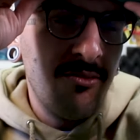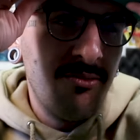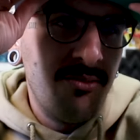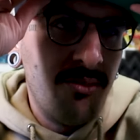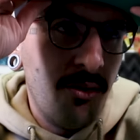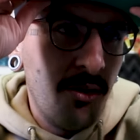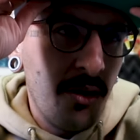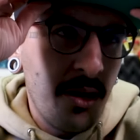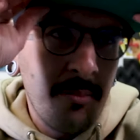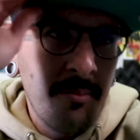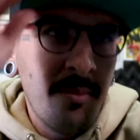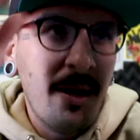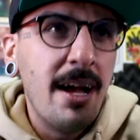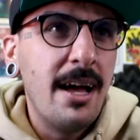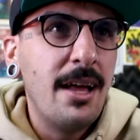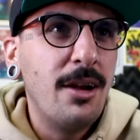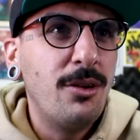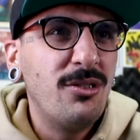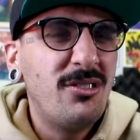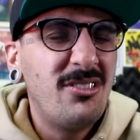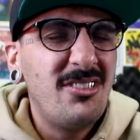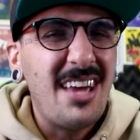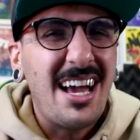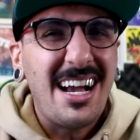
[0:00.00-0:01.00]
foi,
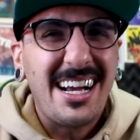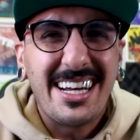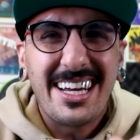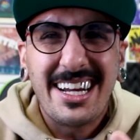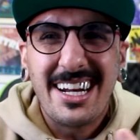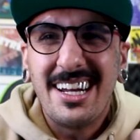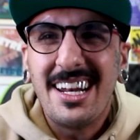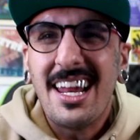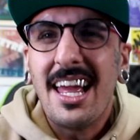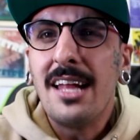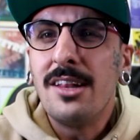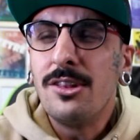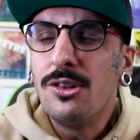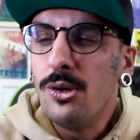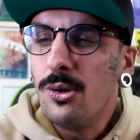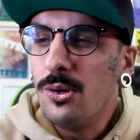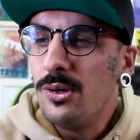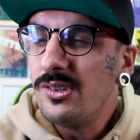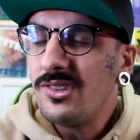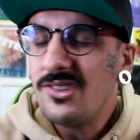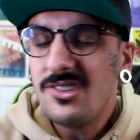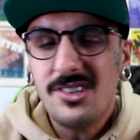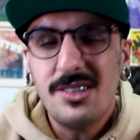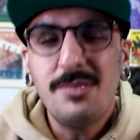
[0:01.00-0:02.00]
mano, se a grana é
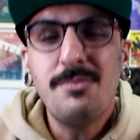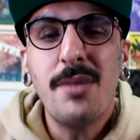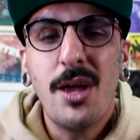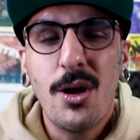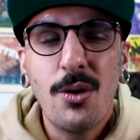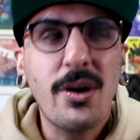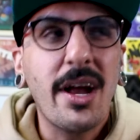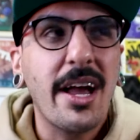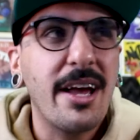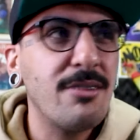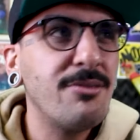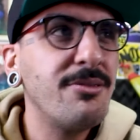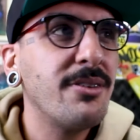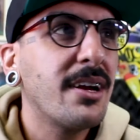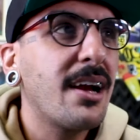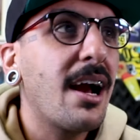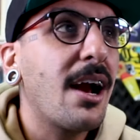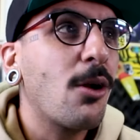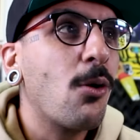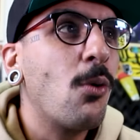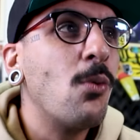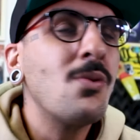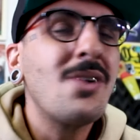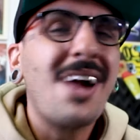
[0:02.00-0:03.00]
doce, eu quero
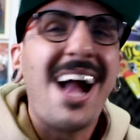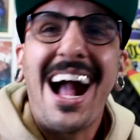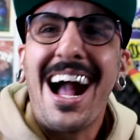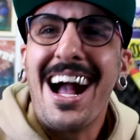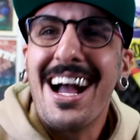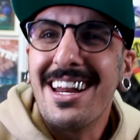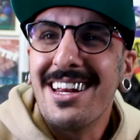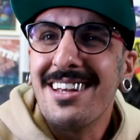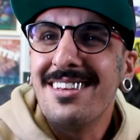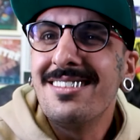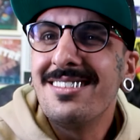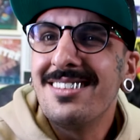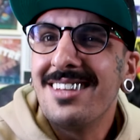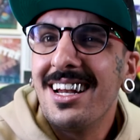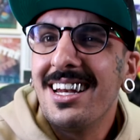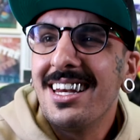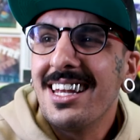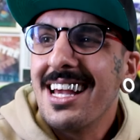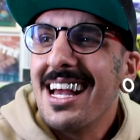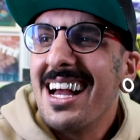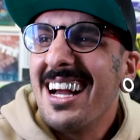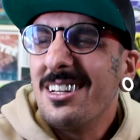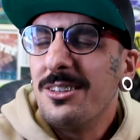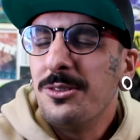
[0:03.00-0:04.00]
ficar com cáries, tá
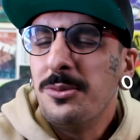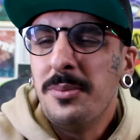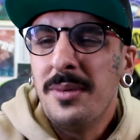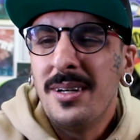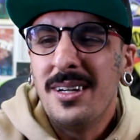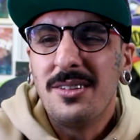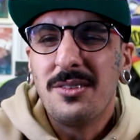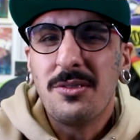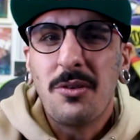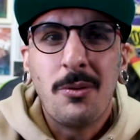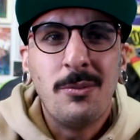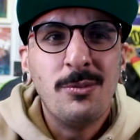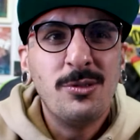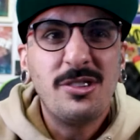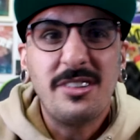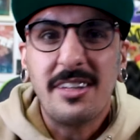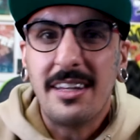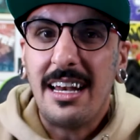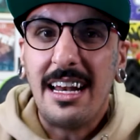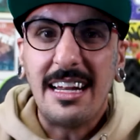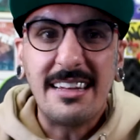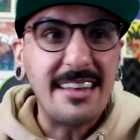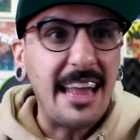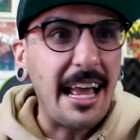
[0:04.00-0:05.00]
ligado, mano? Como
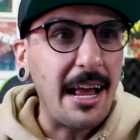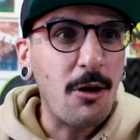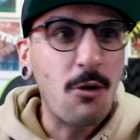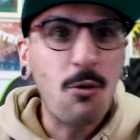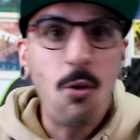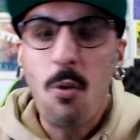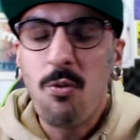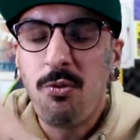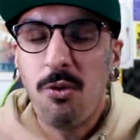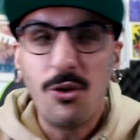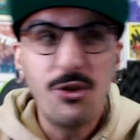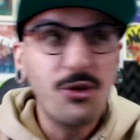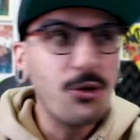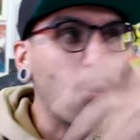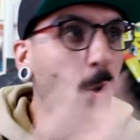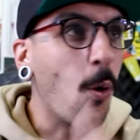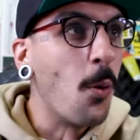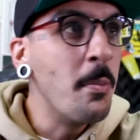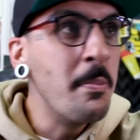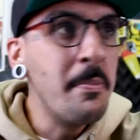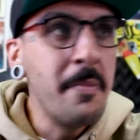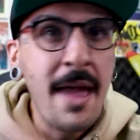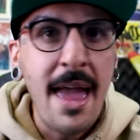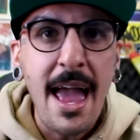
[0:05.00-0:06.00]
se até fosse
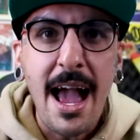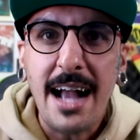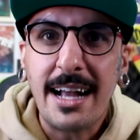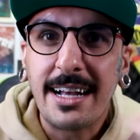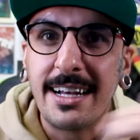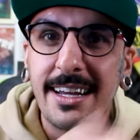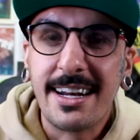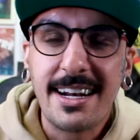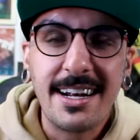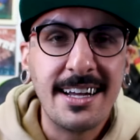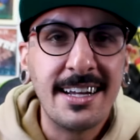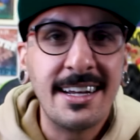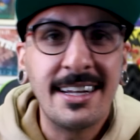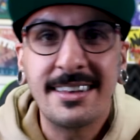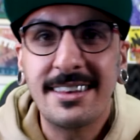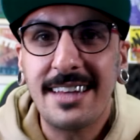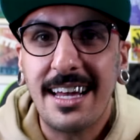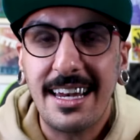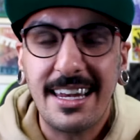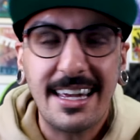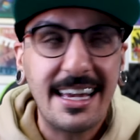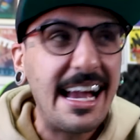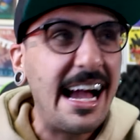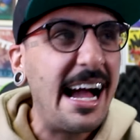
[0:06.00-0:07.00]
comer a grana,
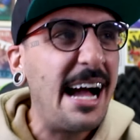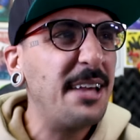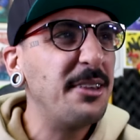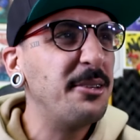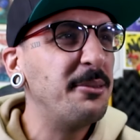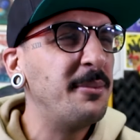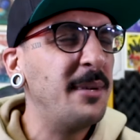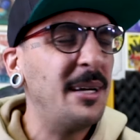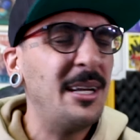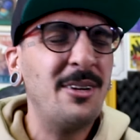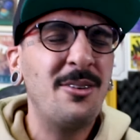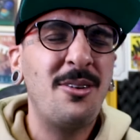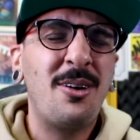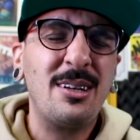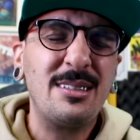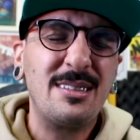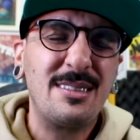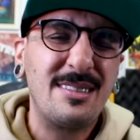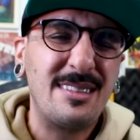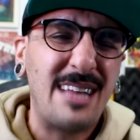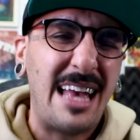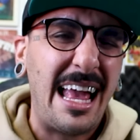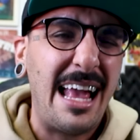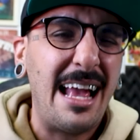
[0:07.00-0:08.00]
tá ligado, mano?
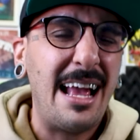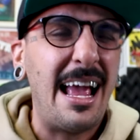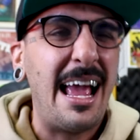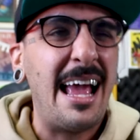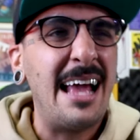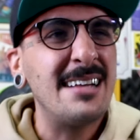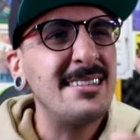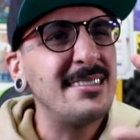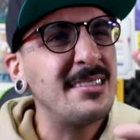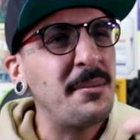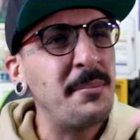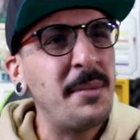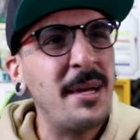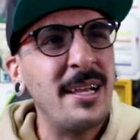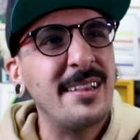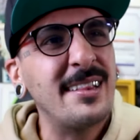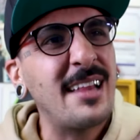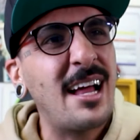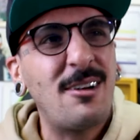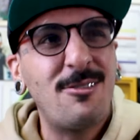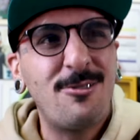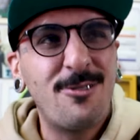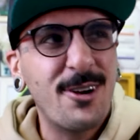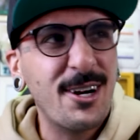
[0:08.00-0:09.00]
Nossa, é essa
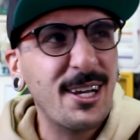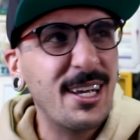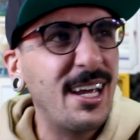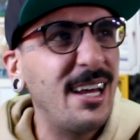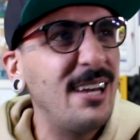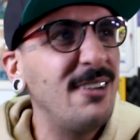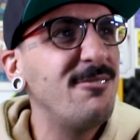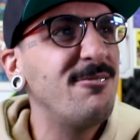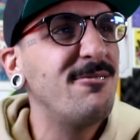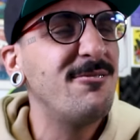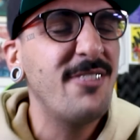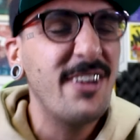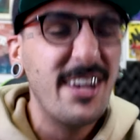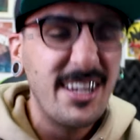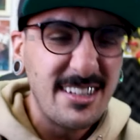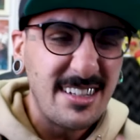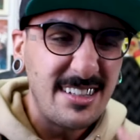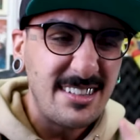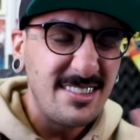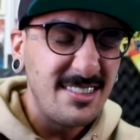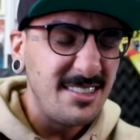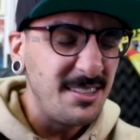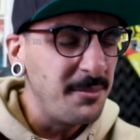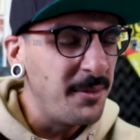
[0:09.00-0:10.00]
metáfora que ele fez,
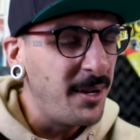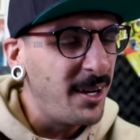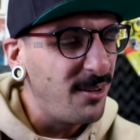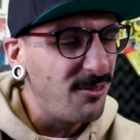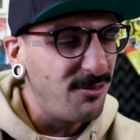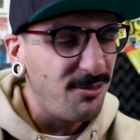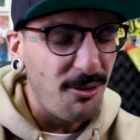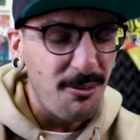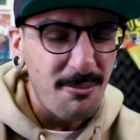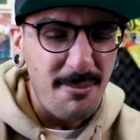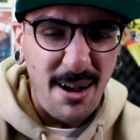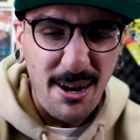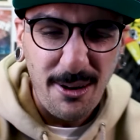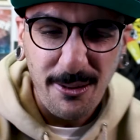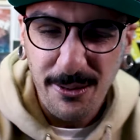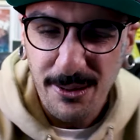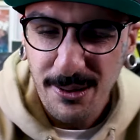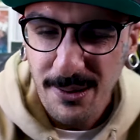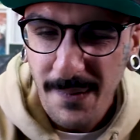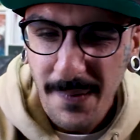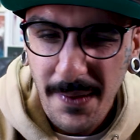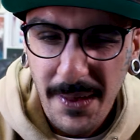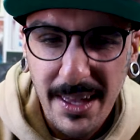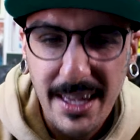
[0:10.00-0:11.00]
assim, mano, foi um
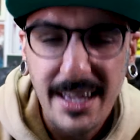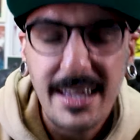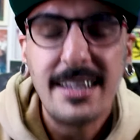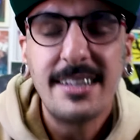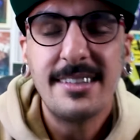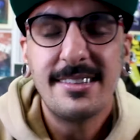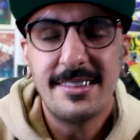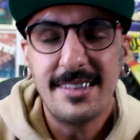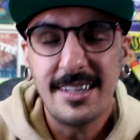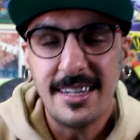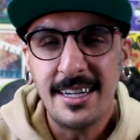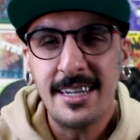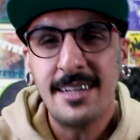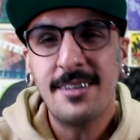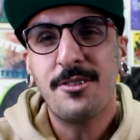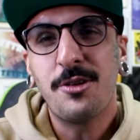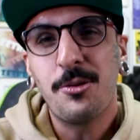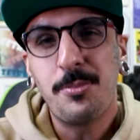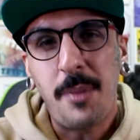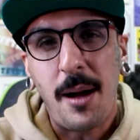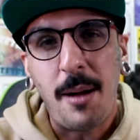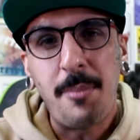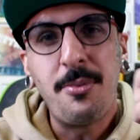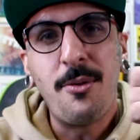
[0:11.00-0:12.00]
bagulho
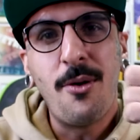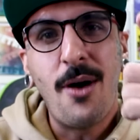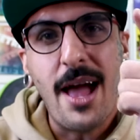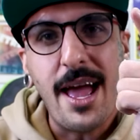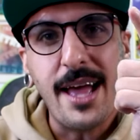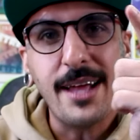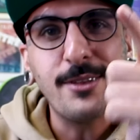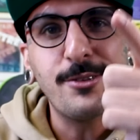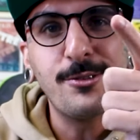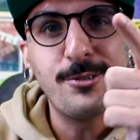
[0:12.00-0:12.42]
Sinistro, papo reto.